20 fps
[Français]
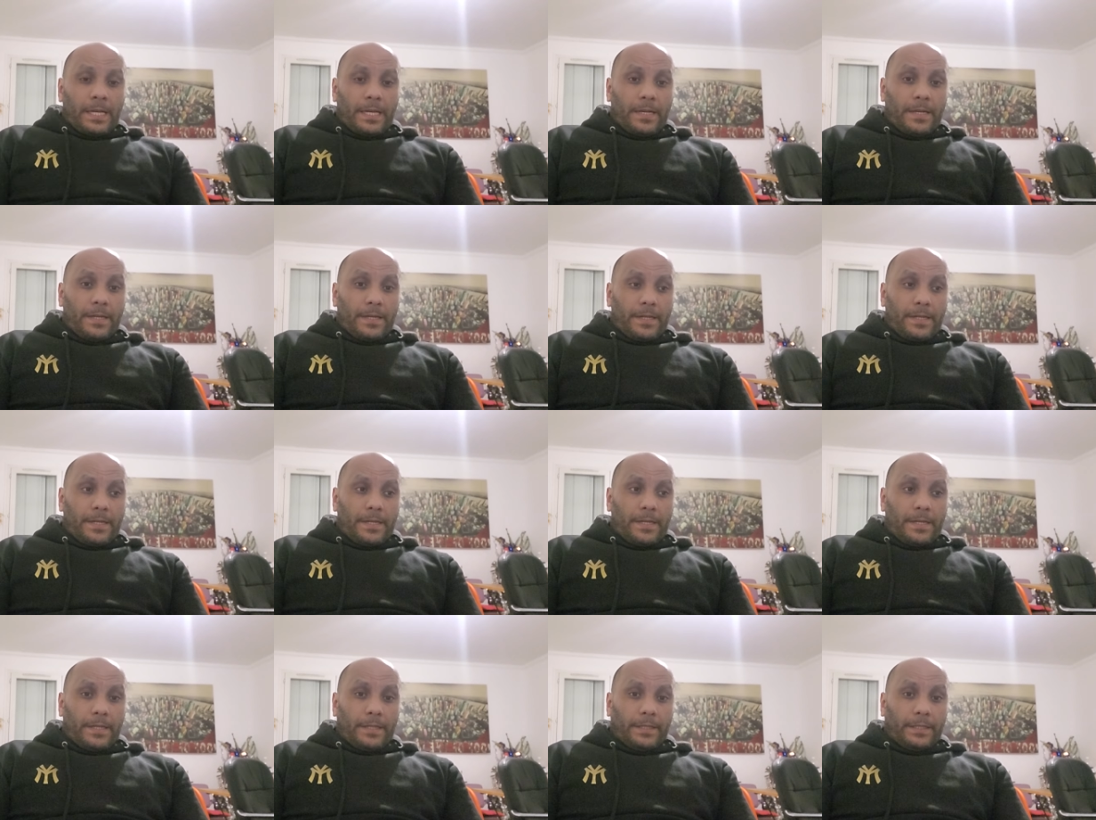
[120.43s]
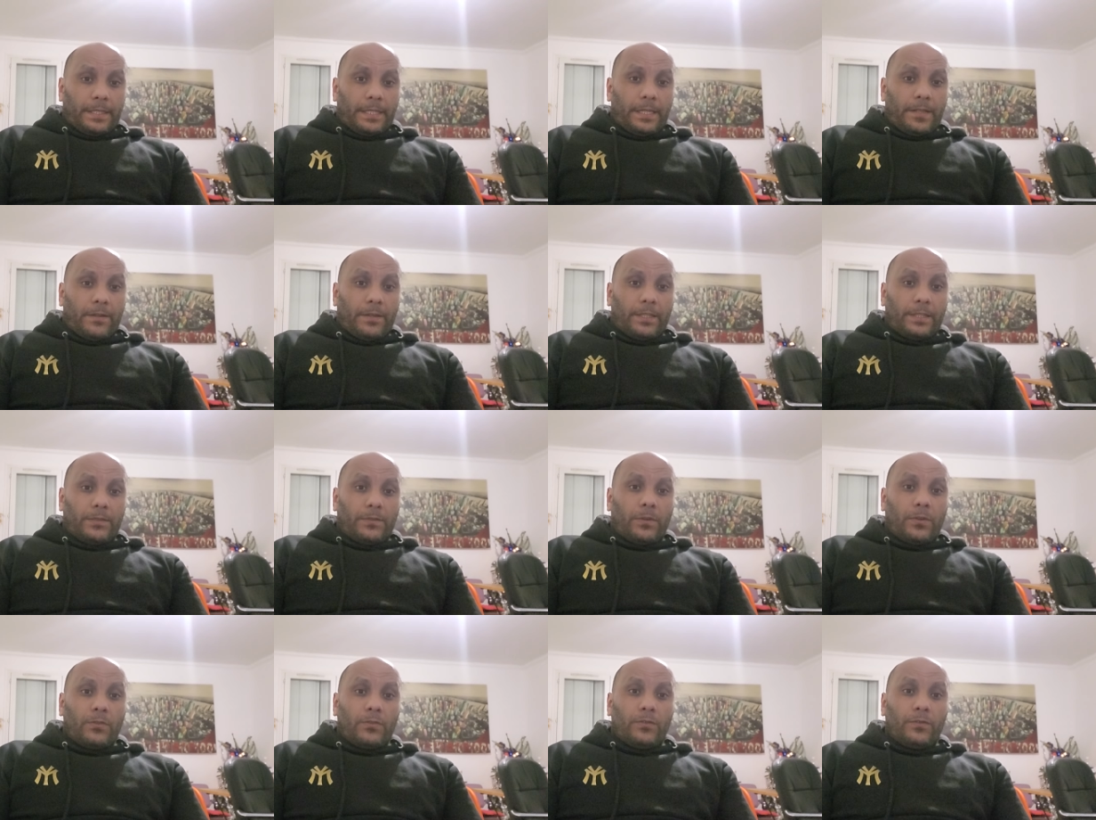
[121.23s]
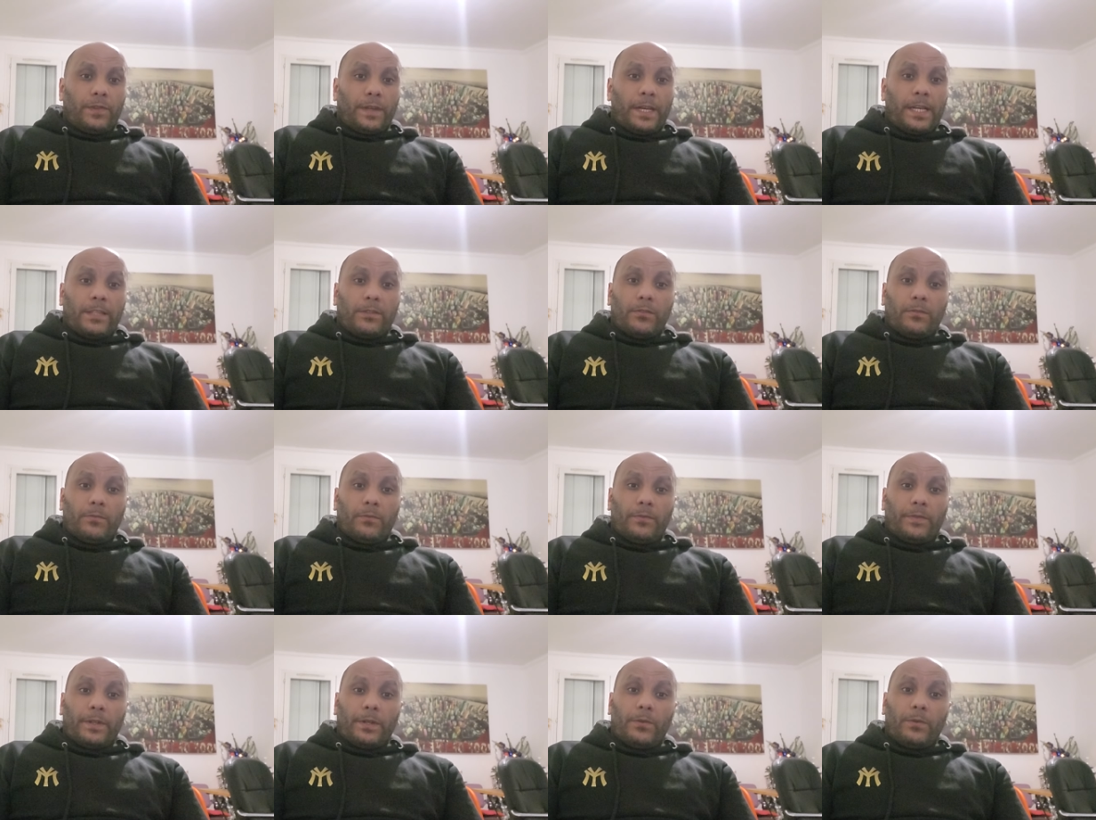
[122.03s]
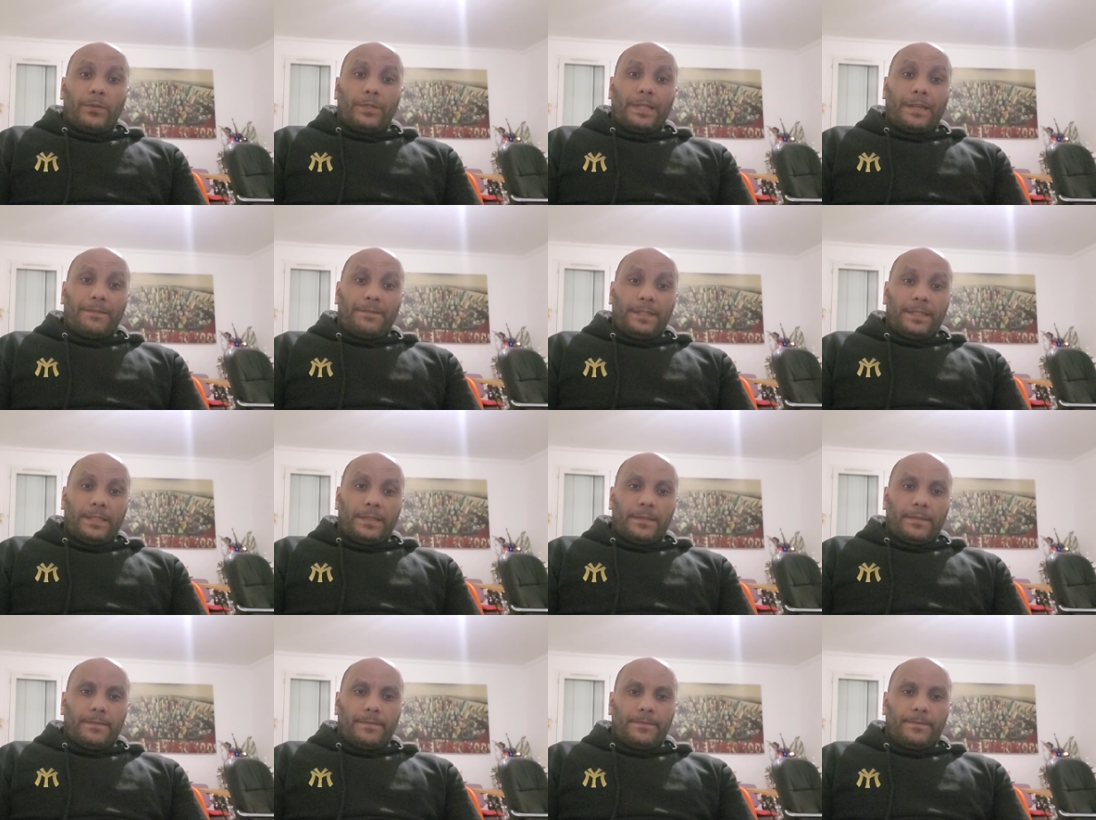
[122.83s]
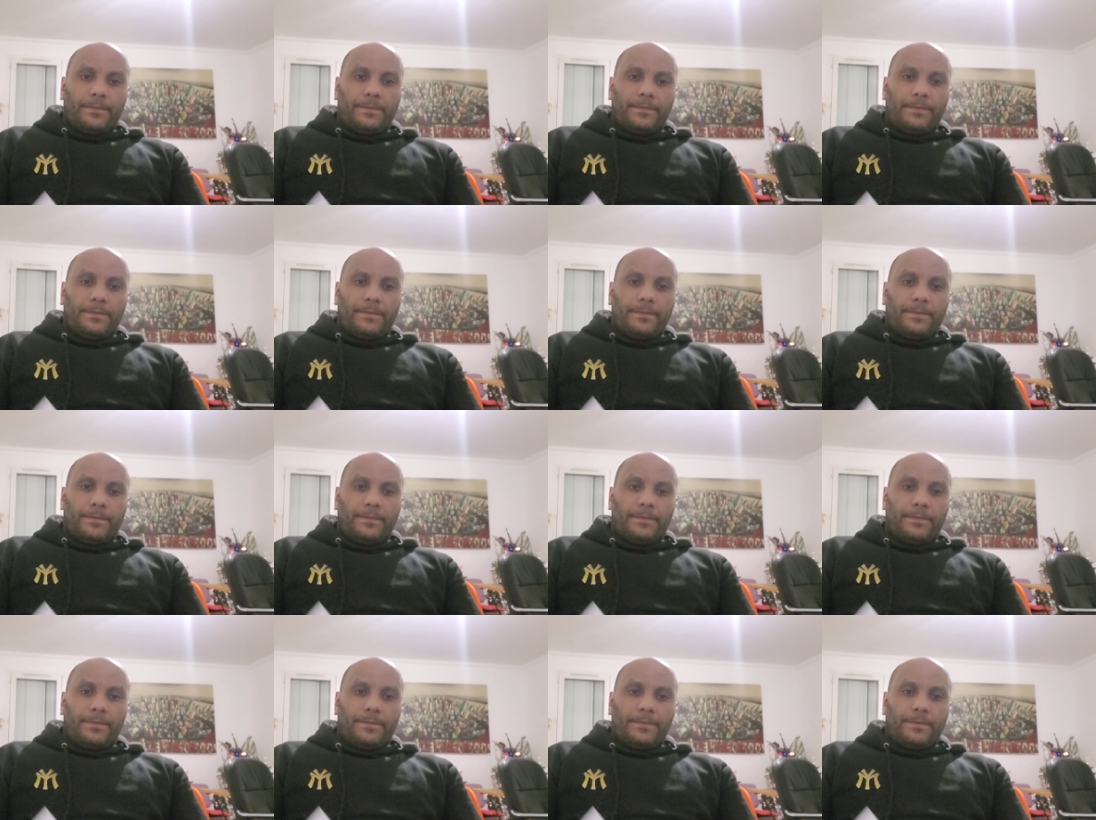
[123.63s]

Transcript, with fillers: Euh, c'est le restaurant du frère de mon frérot David.